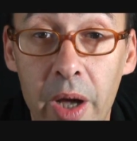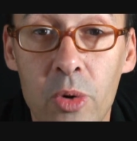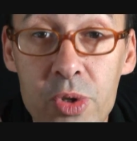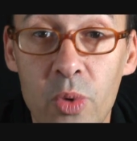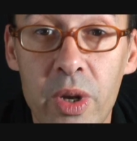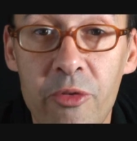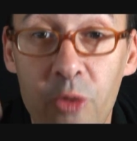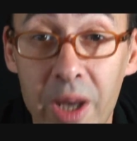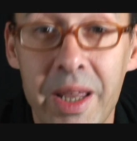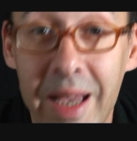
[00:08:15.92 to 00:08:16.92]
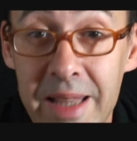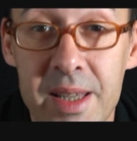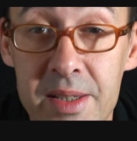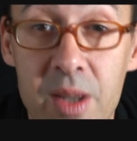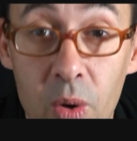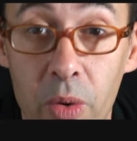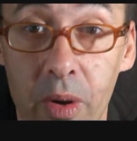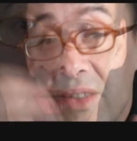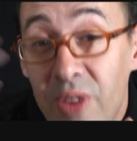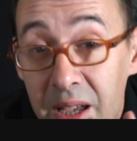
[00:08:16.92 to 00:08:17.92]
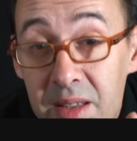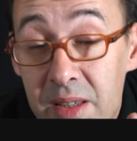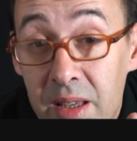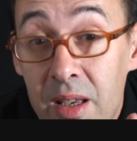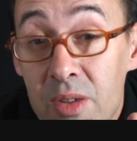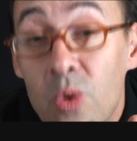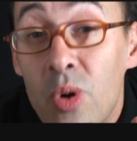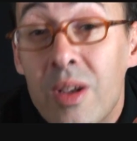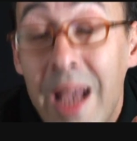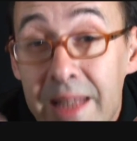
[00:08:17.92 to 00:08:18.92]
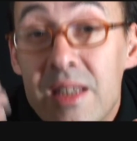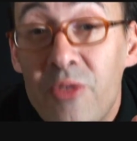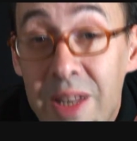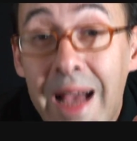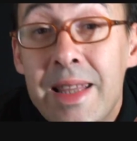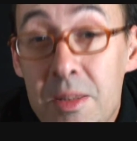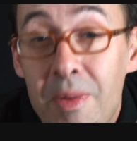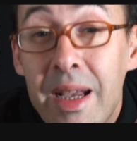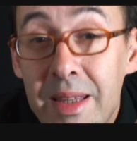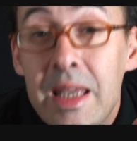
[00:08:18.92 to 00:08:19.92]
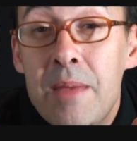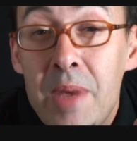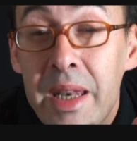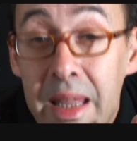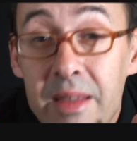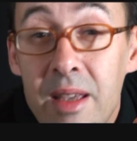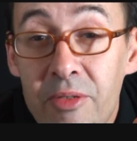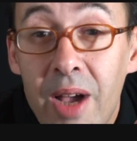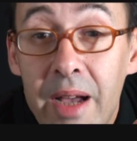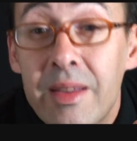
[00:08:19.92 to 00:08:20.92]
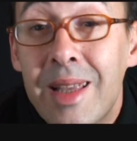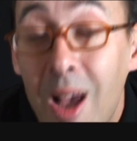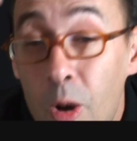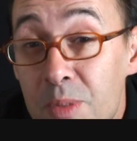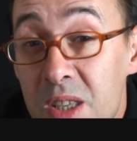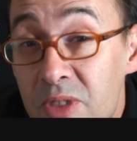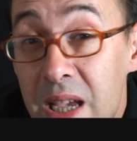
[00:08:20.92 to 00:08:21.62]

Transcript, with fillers: Eurozone vor der Rezession. Jetzt frage ich Sie, so ganz Finanzmarkt immanent gefragt, glauben Sie